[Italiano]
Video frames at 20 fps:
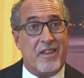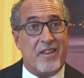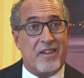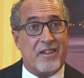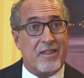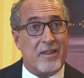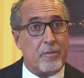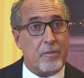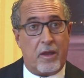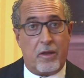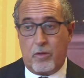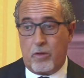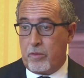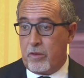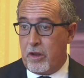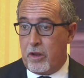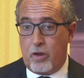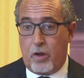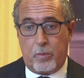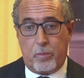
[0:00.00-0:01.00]
di trattamento,
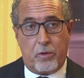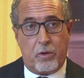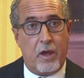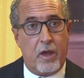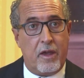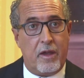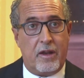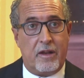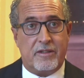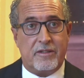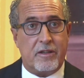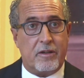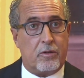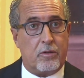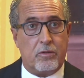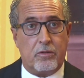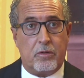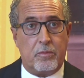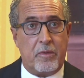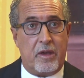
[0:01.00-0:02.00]
quindi dopo il
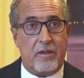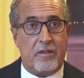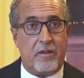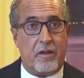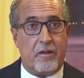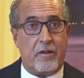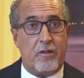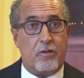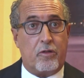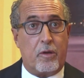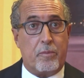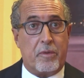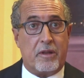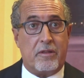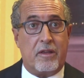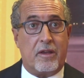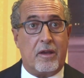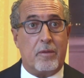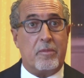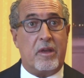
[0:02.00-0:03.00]
secondo mese il rischio è
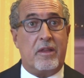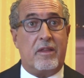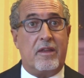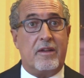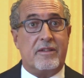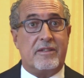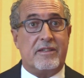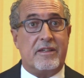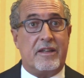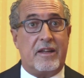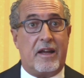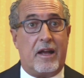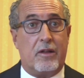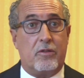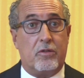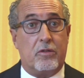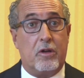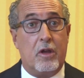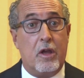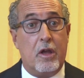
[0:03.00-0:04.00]
praticamente
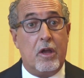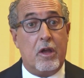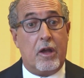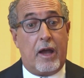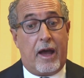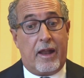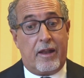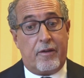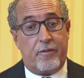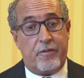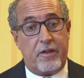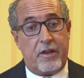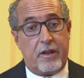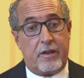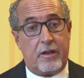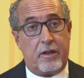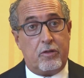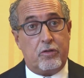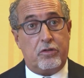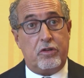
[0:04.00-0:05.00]
azzerato. Alla
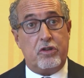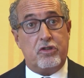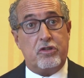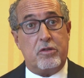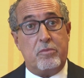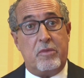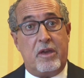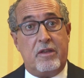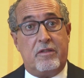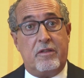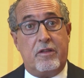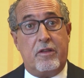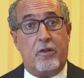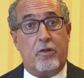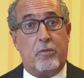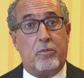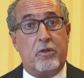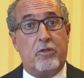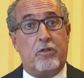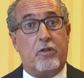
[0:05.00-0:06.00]
fine dei 12 mesi di
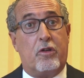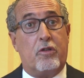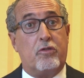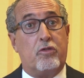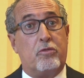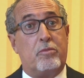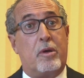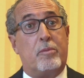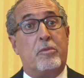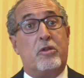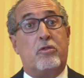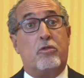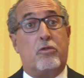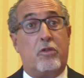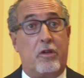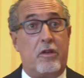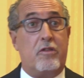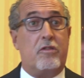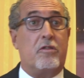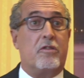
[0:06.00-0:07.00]
Romosolsva si
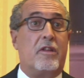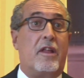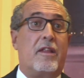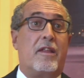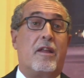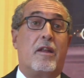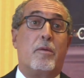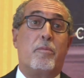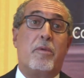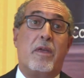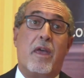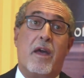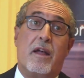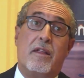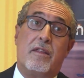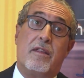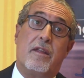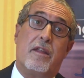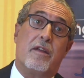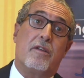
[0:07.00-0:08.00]
utilizzano delle terapie
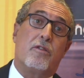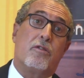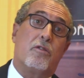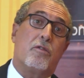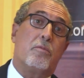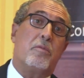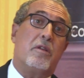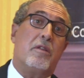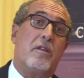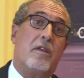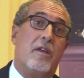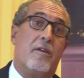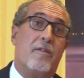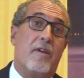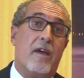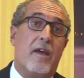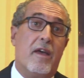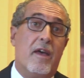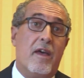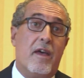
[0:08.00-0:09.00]

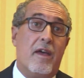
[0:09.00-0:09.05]
antiriassorbitive,